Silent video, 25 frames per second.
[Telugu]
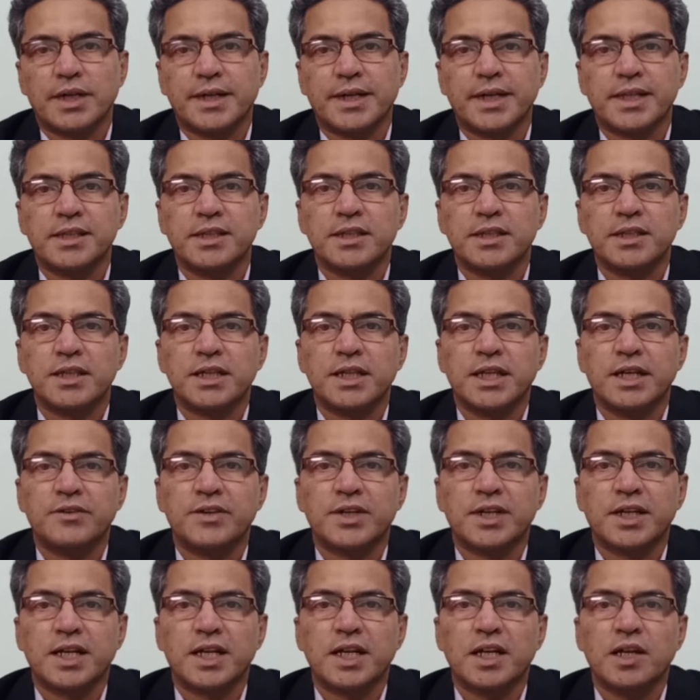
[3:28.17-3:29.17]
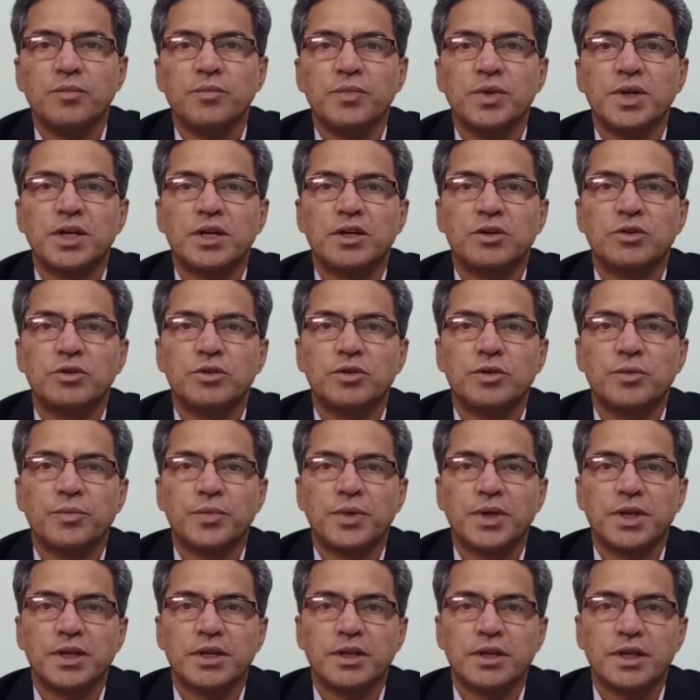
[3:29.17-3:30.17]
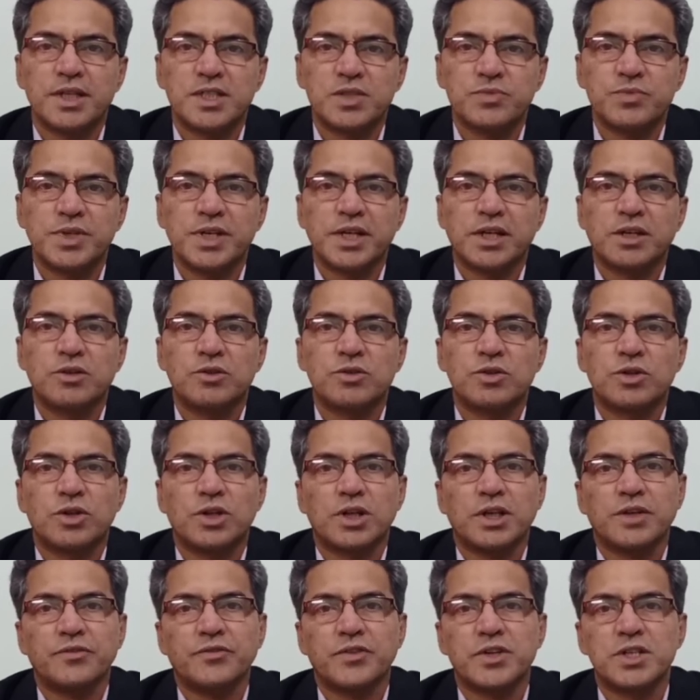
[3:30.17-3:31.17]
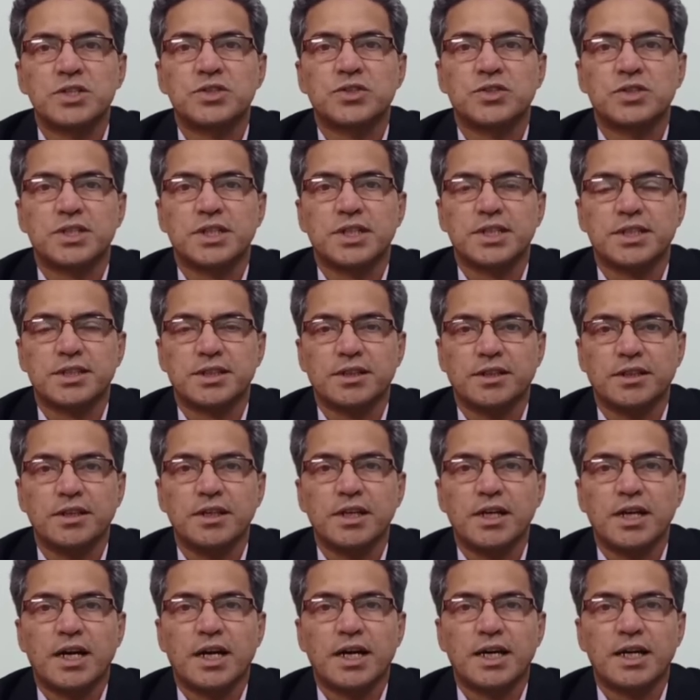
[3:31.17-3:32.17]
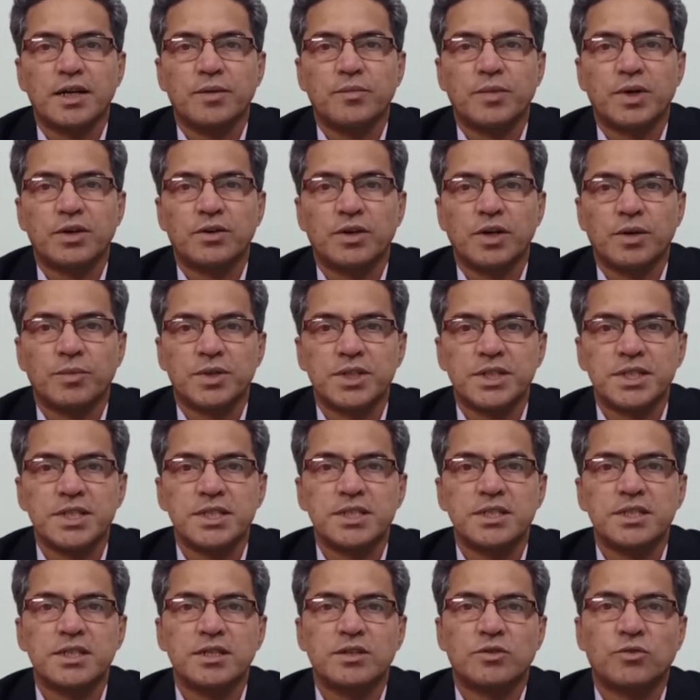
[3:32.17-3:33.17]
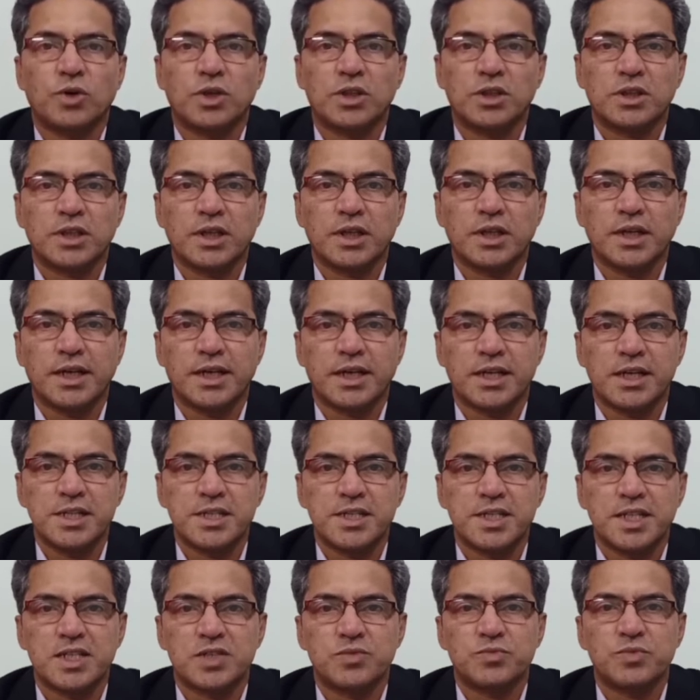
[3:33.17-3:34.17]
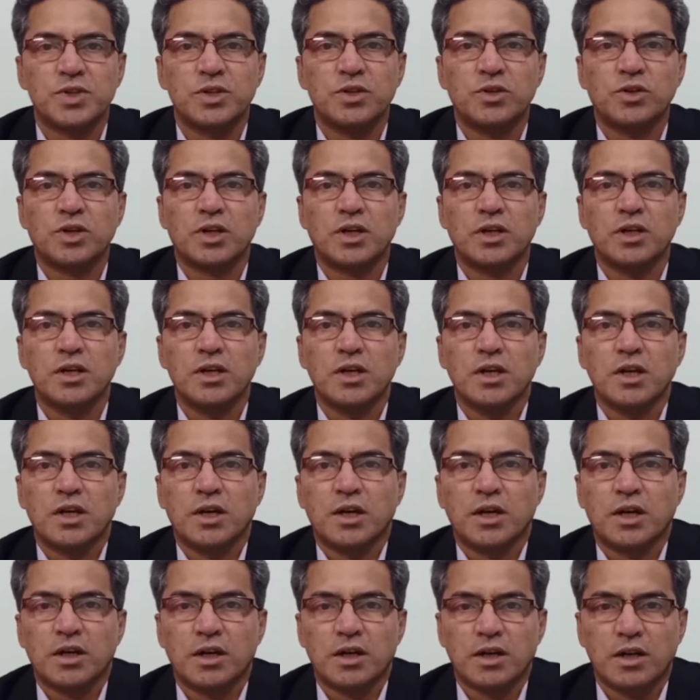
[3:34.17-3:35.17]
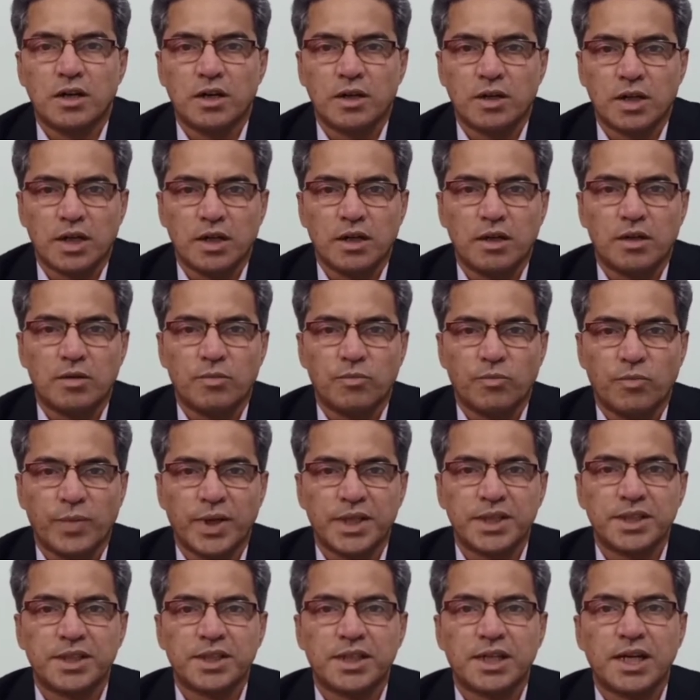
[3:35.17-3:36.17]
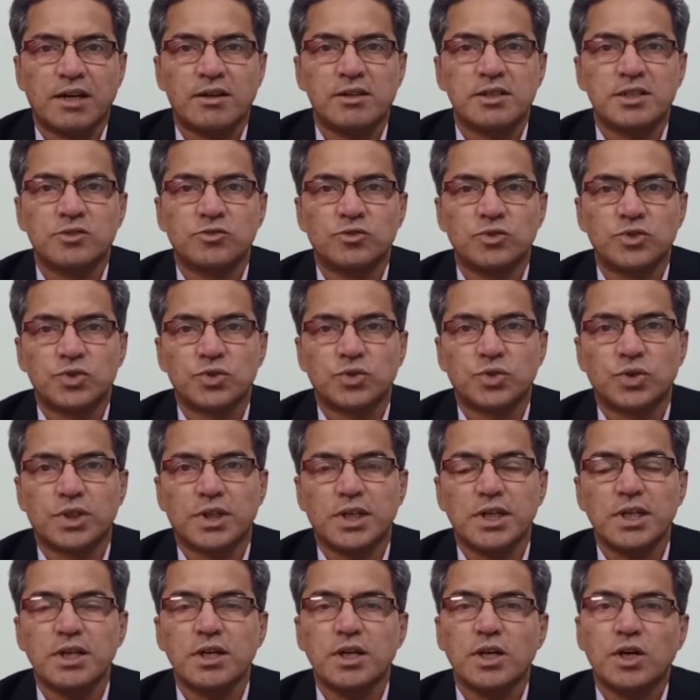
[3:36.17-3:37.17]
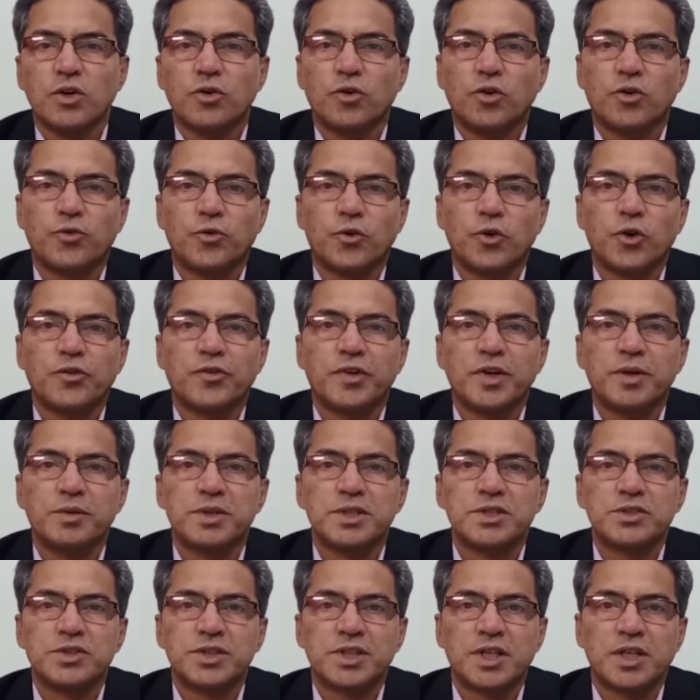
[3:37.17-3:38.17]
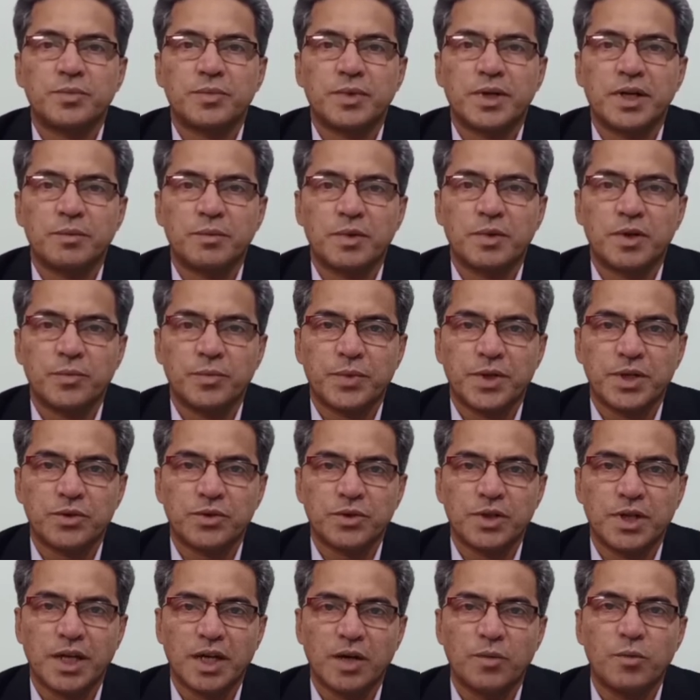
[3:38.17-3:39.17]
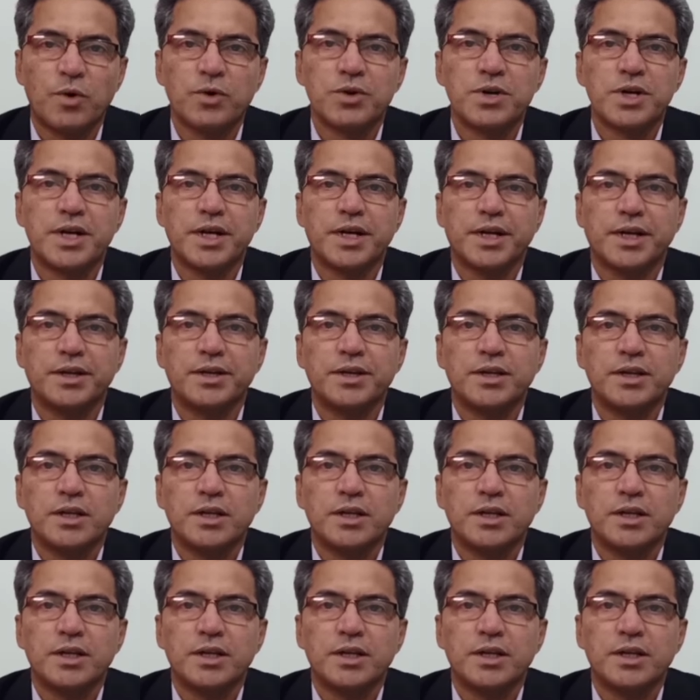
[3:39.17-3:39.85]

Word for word: టెన్ థర్టీ లెవెన్ కల్లా మీకు మీ ఎస్బీఐ అకౌంట్లోకి ఫండ్స్ వచ్చేస్తాయి అంటే మనం ఎమర్జెన్సీ కొంత అట్లీస్ట్ ఎస్బీలో ఒక మంత్ కావాల్సింది ఉంచుకున్న ఓ ఫోర్ ఫైవ్ మంత్స్ సరిపడా మనం పెట్టుకునే అమౌంట్ని